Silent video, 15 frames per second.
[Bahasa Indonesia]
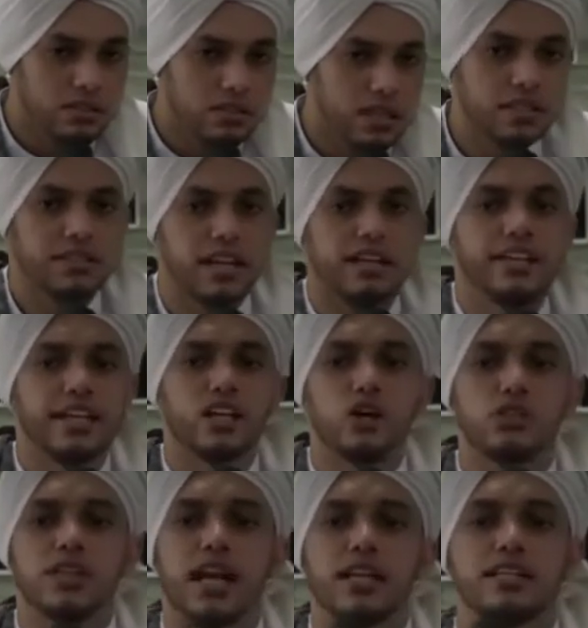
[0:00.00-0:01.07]
Terjadi
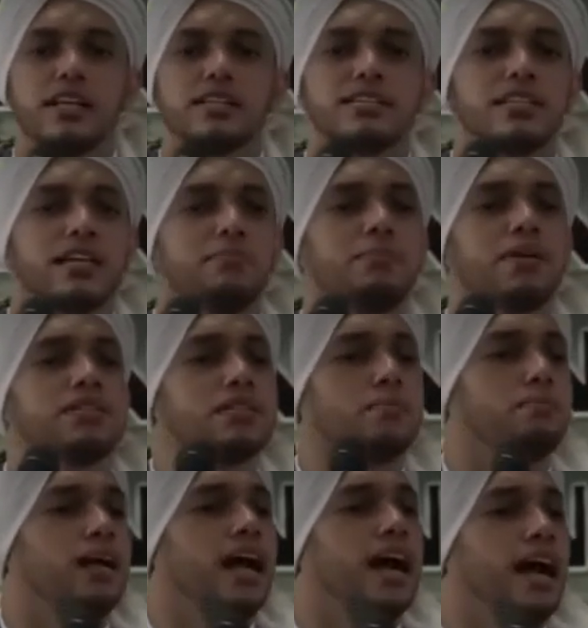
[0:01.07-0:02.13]
kontradiksi,
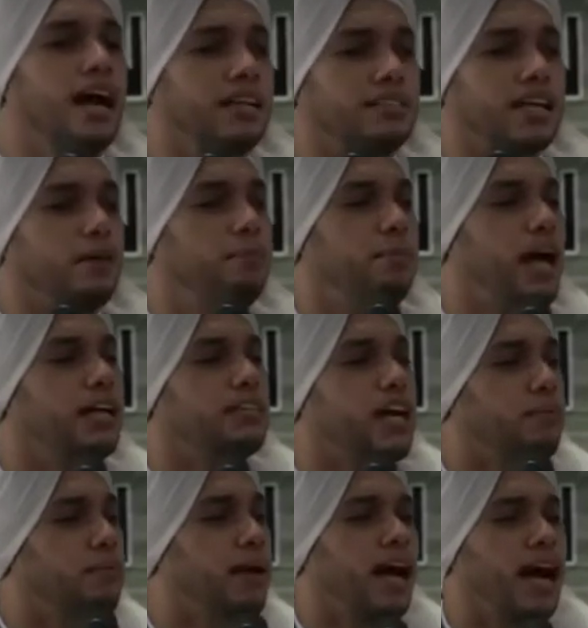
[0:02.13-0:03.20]
berseberangan,
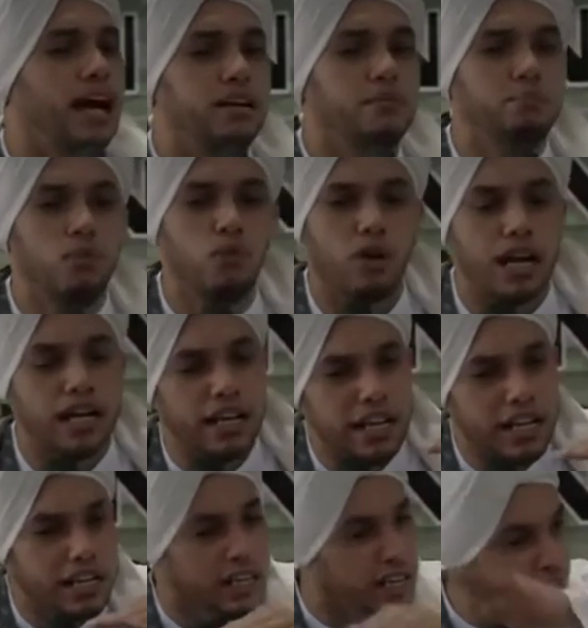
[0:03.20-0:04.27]
tabrak-tabrakan, bukan
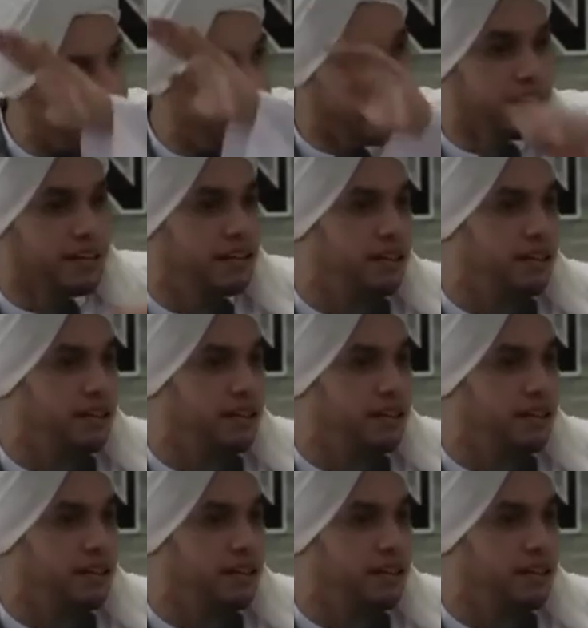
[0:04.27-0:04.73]
linier,